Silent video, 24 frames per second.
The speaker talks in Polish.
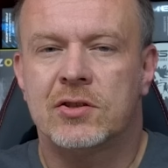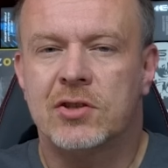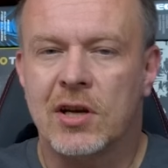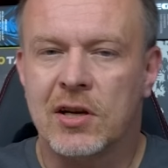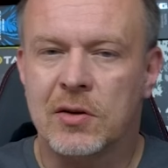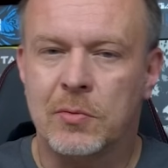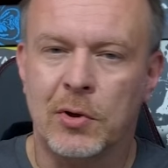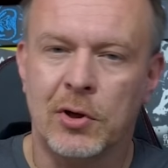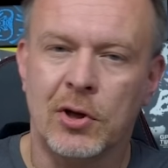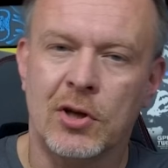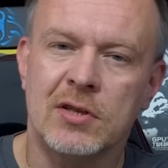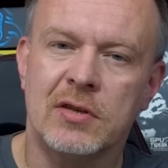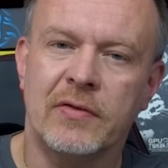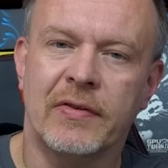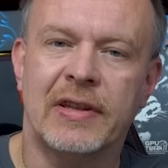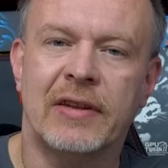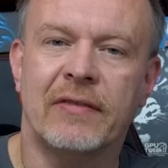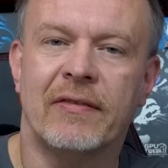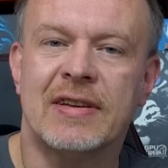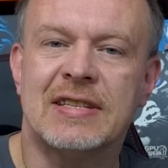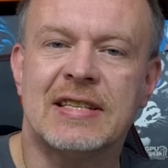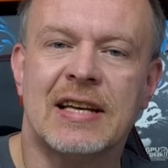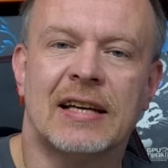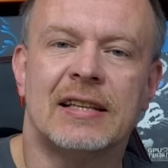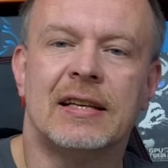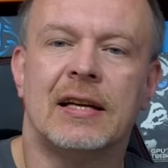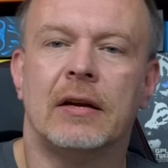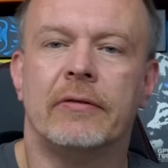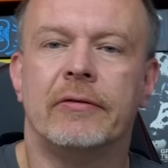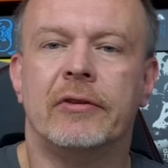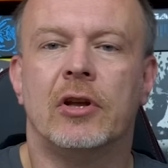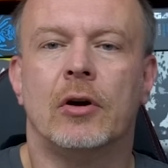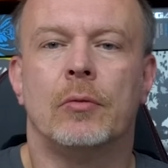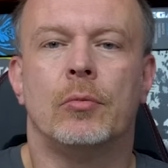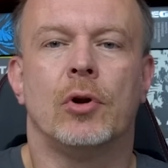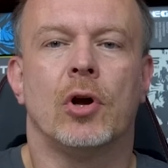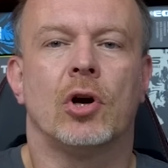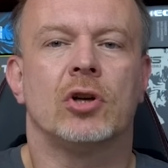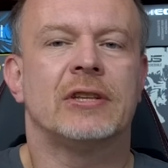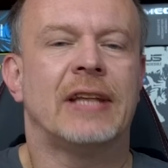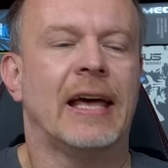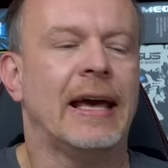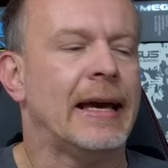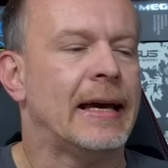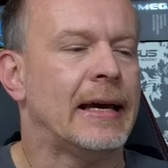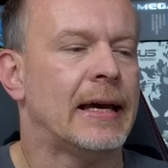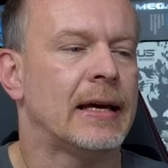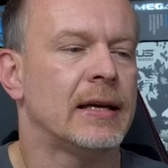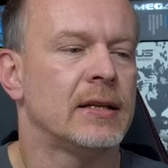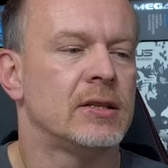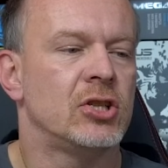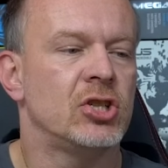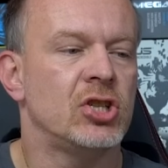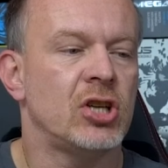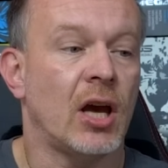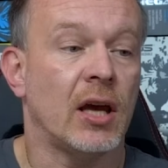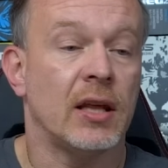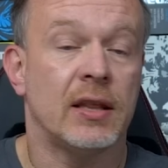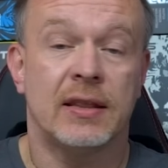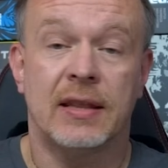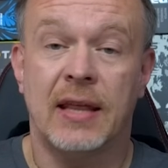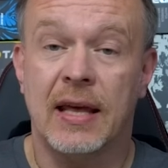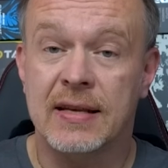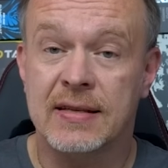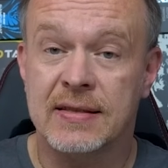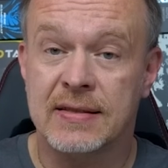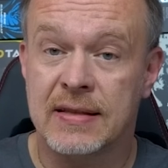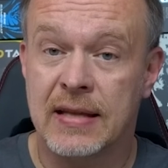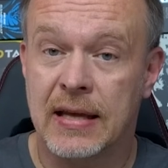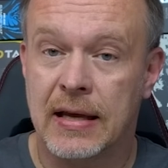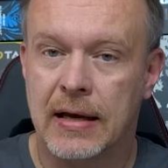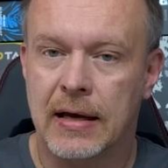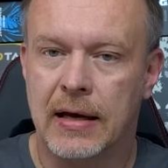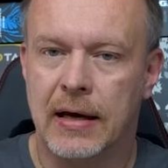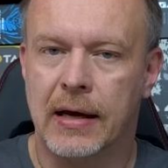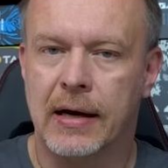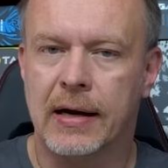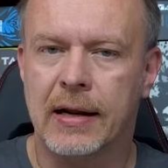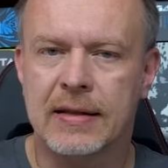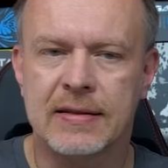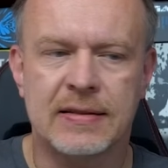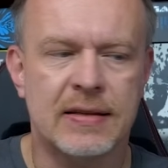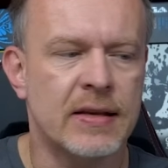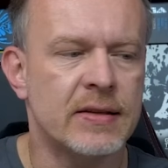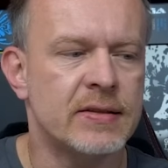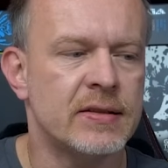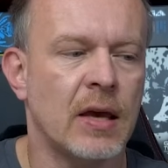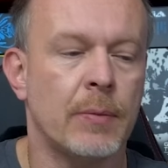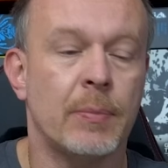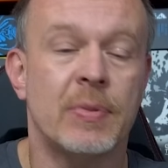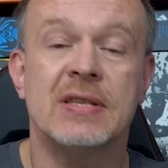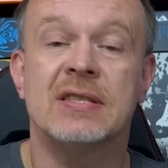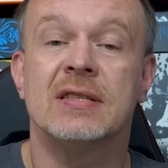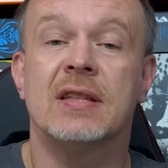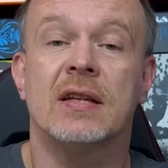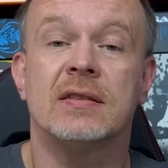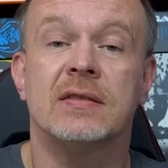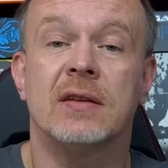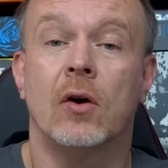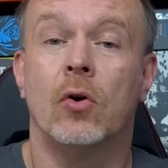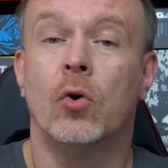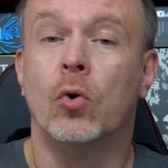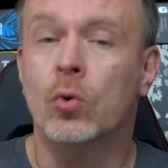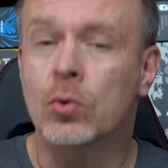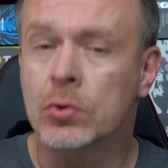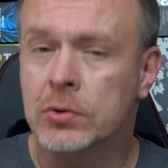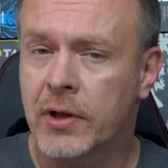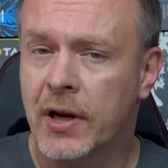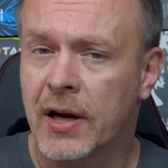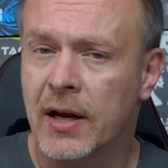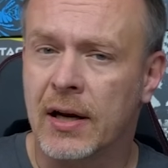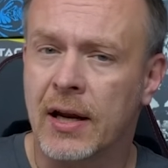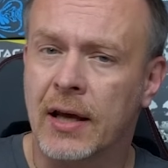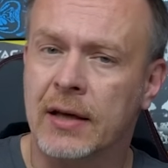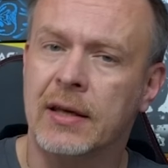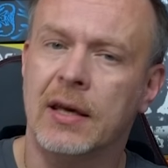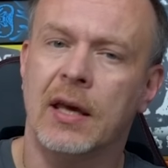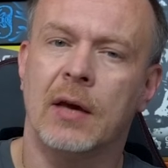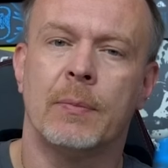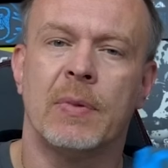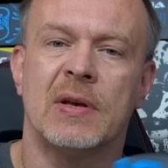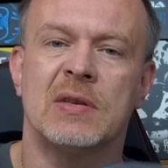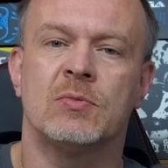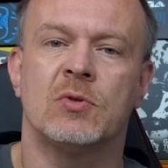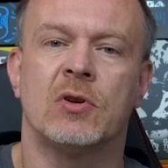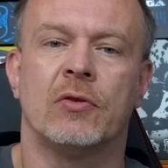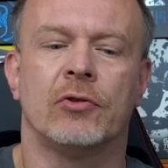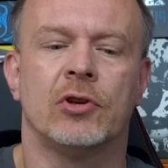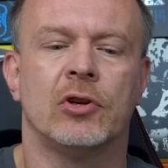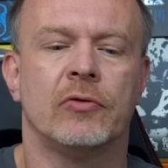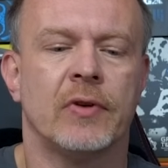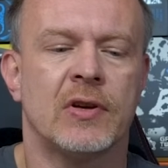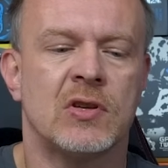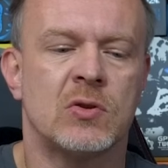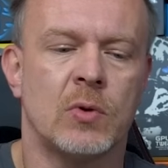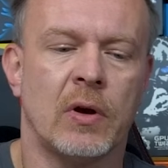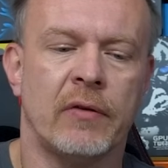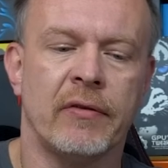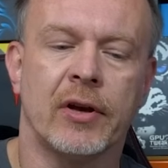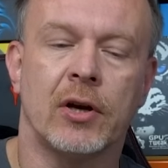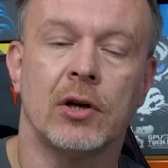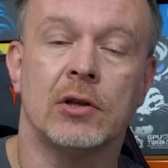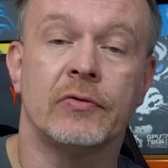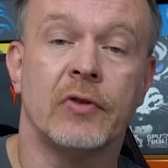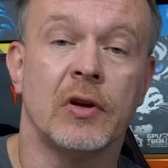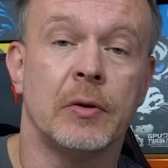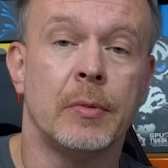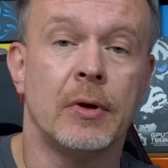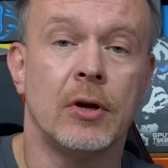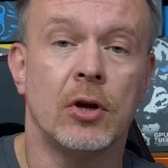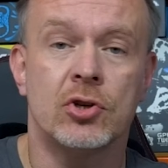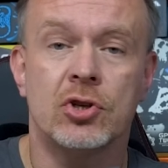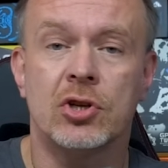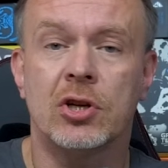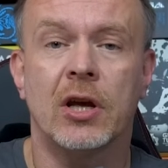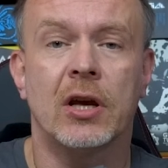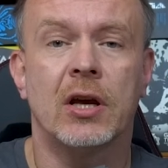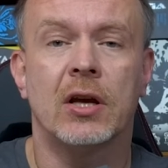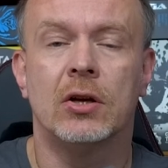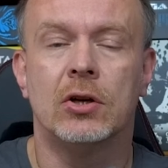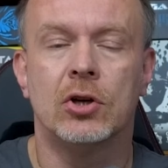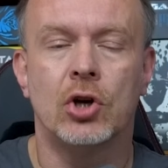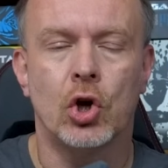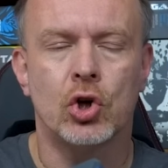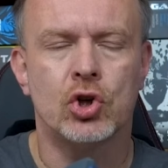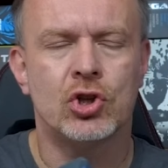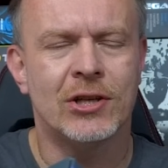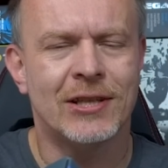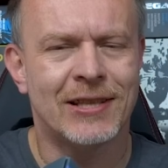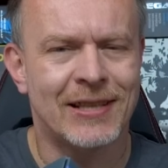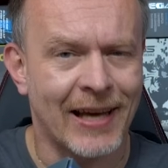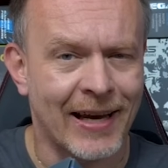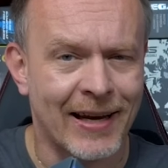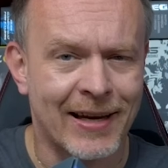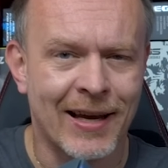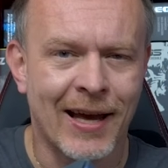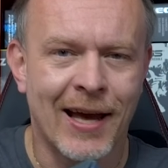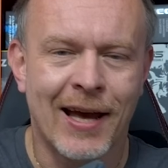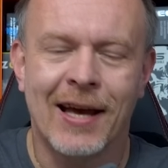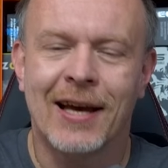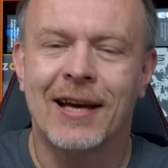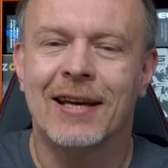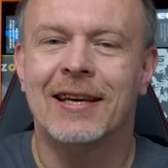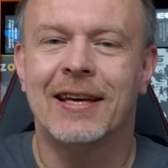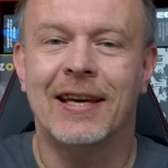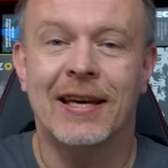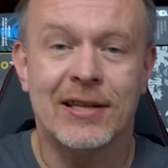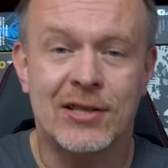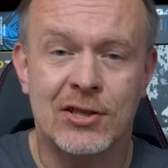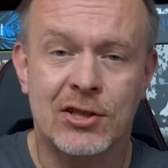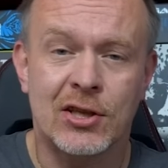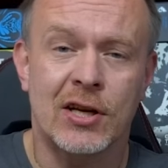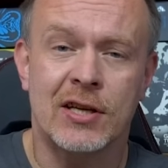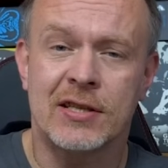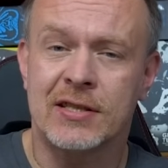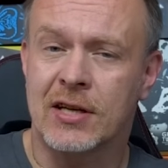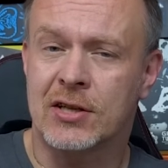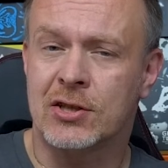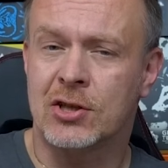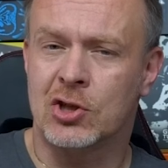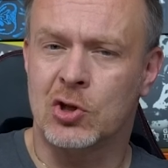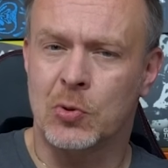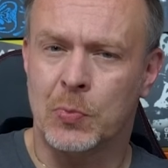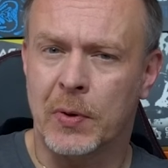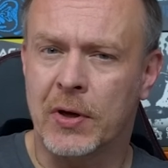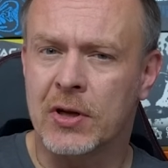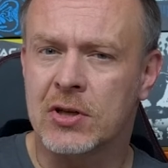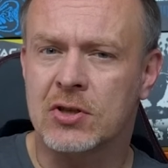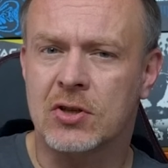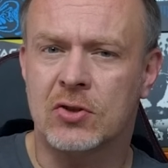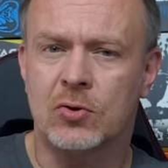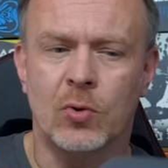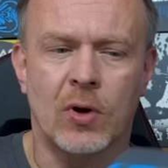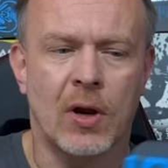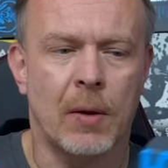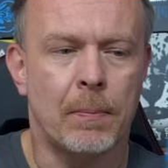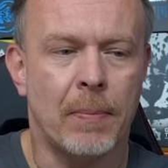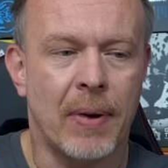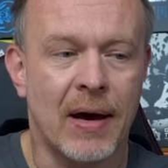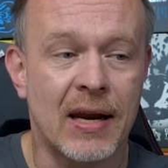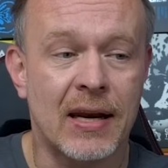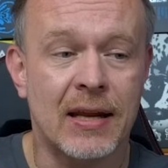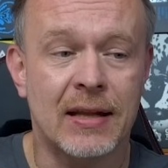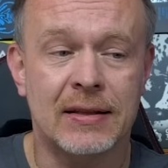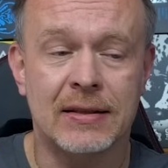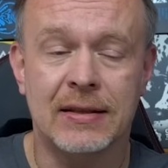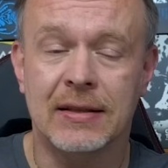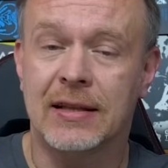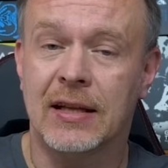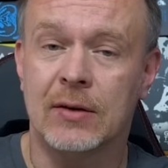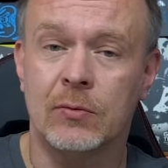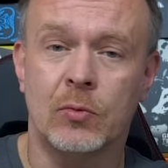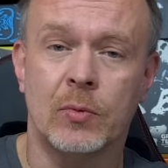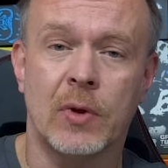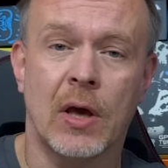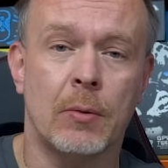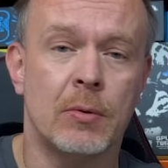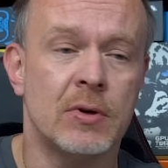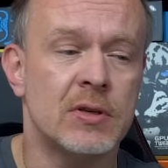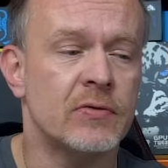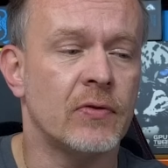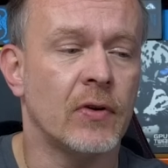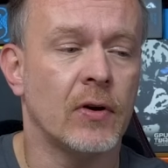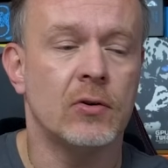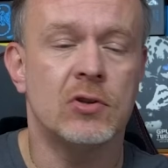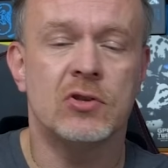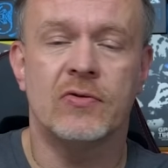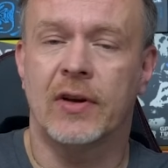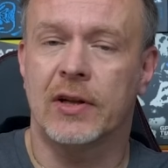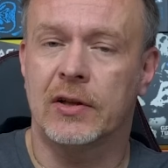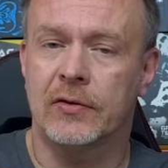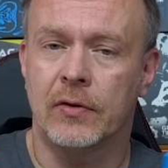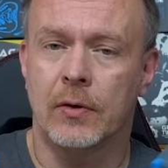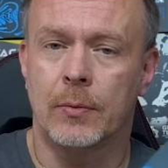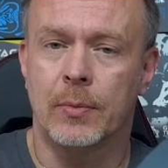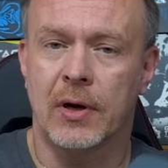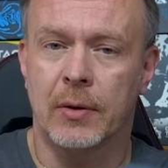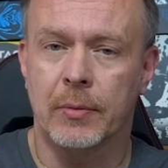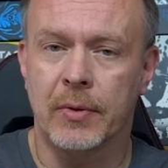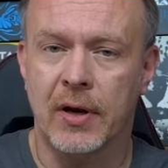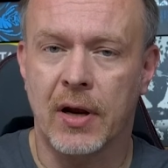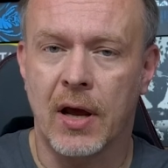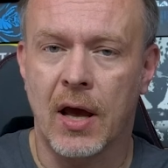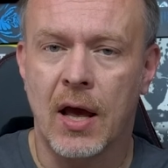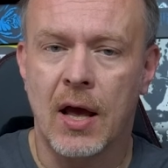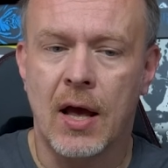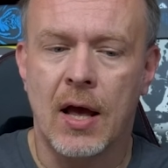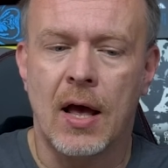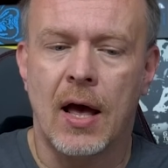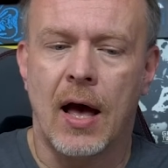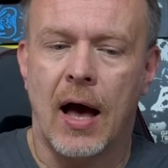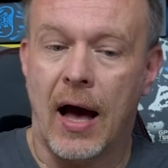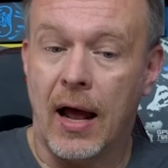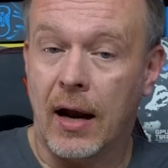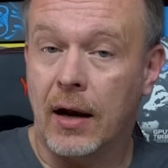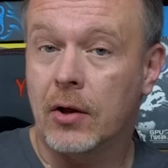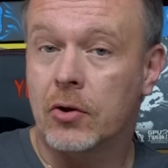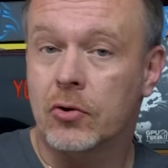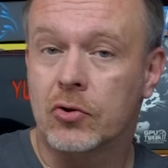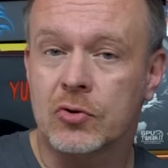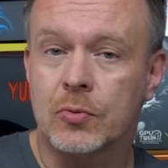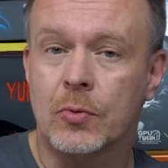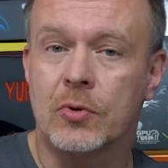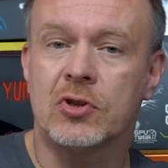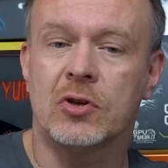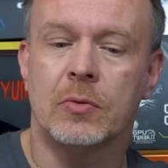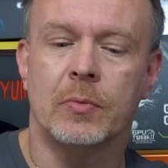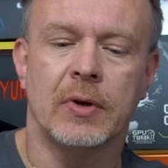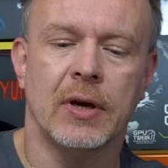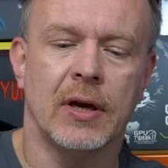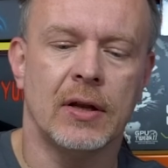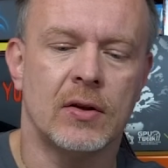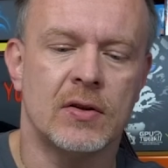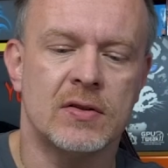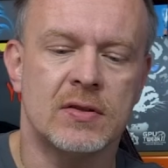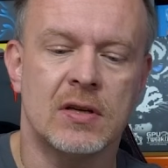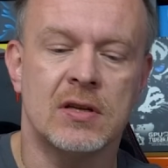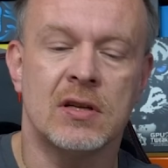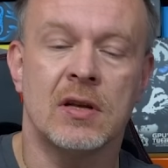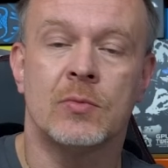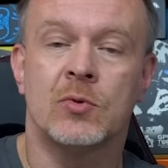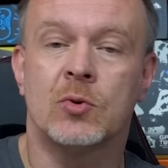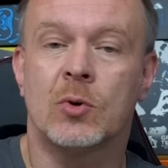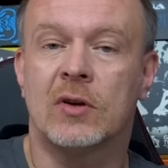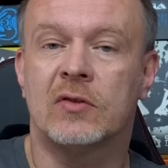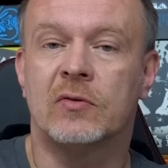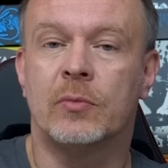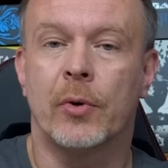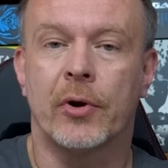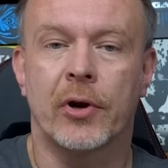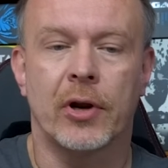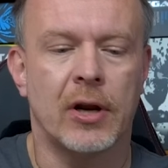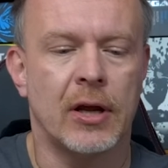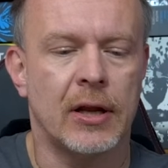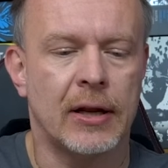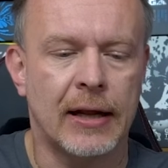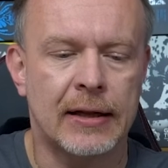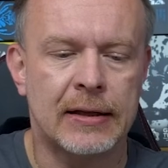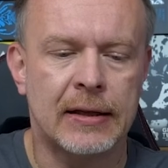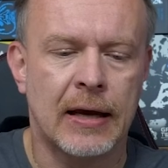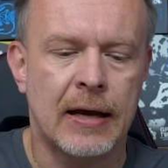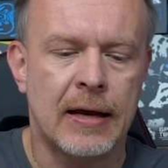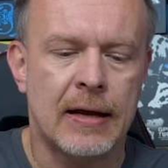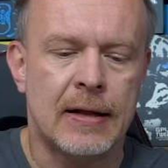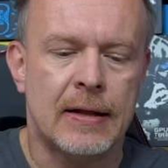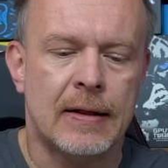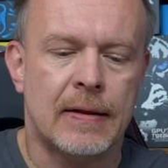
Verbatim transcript: Cześć my witam Was na kanale Videoblog Tech. Dzisiaj test, recenzja i prezentacja ultra lekkich bezprzewodowych sławek od firmy Logitech G435, które parę dni temu miały swoją światową premierę, ale już możemy je dostać na przykład w Morale.net.